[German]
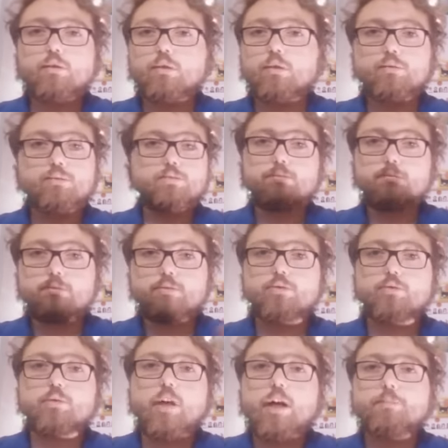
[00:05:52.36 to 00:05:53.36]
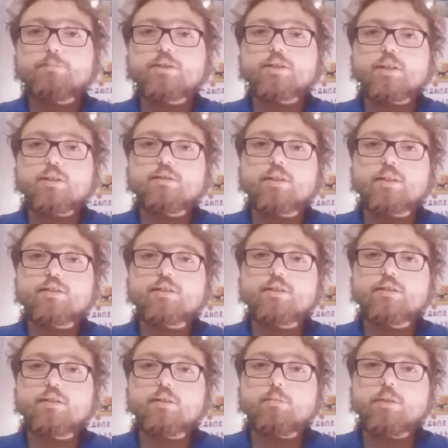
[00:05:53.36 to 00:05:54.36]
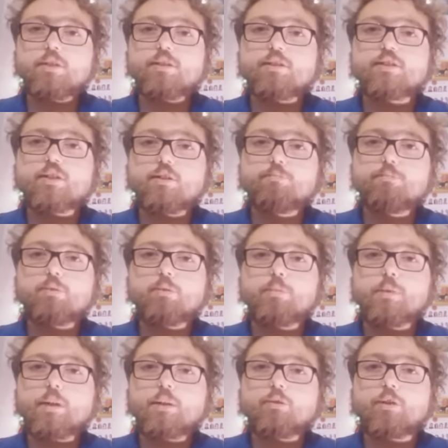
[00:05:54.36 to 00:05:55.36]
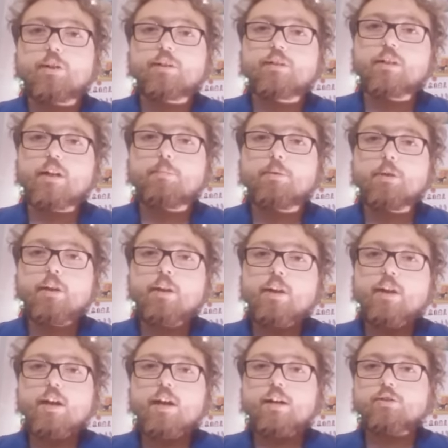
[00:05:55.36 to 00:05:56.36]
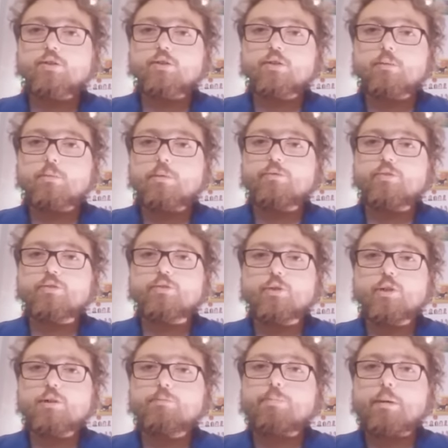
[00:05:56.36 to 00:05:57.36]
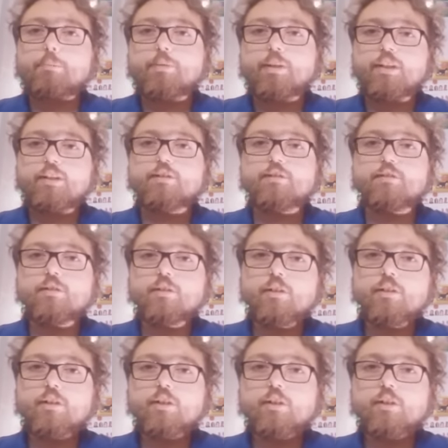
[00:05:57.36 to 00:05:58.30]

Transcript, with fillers: Ja, und so kam es dann, dass ich nochmal die Sonnenblume erneuert habe. Also nochmal von neu Papier,